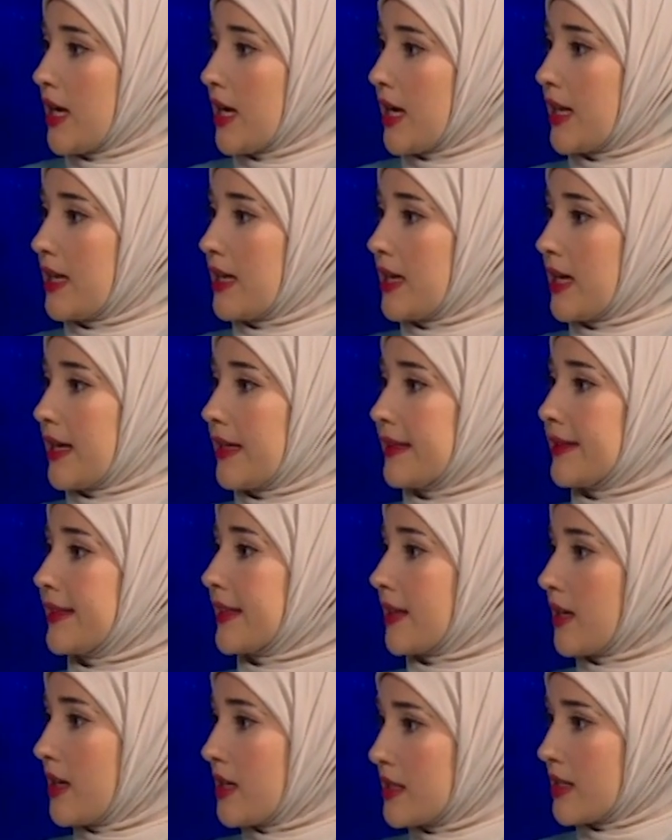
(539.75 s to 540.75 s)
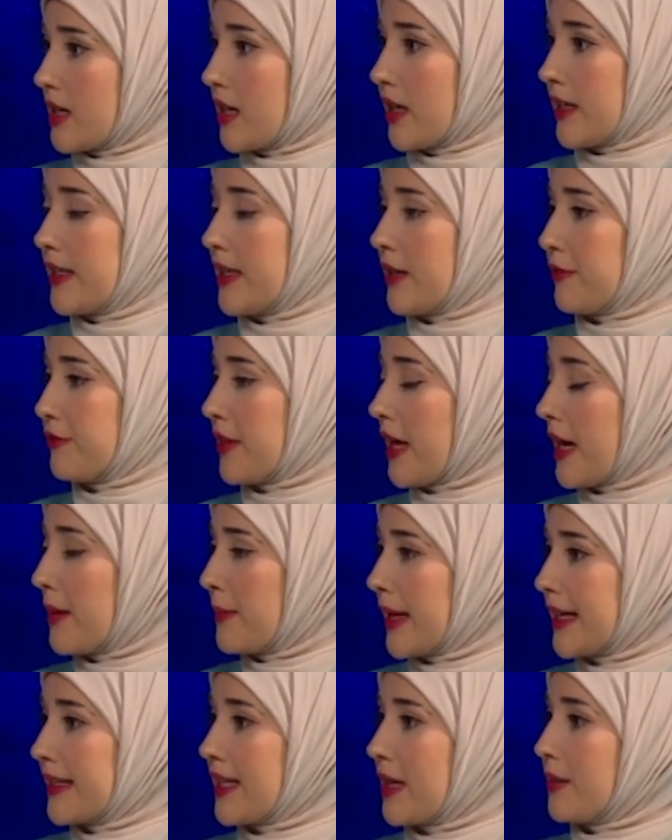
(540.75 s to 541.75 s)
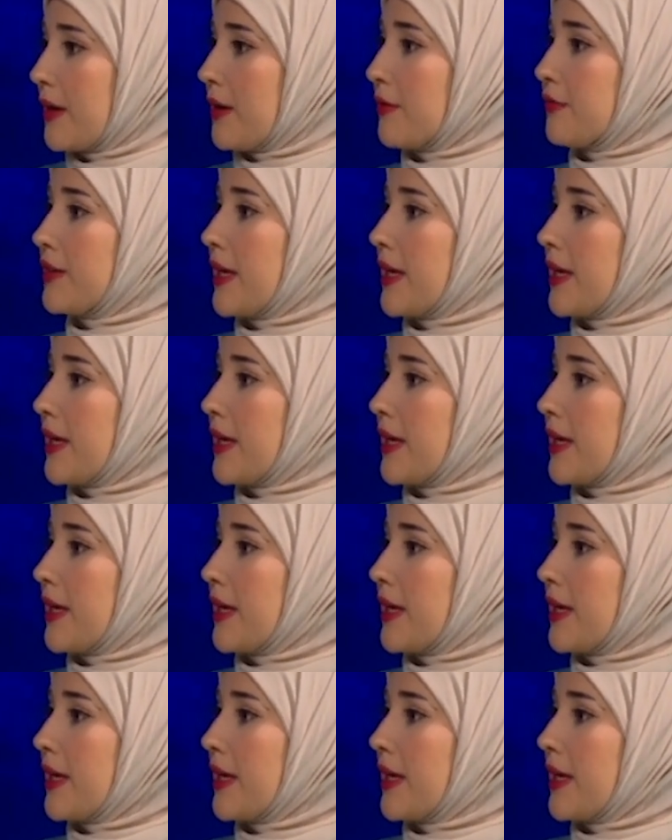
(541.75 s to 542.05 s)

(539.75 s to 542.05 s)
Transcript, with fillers: الدراسة هي فيها مكتبة لا هو,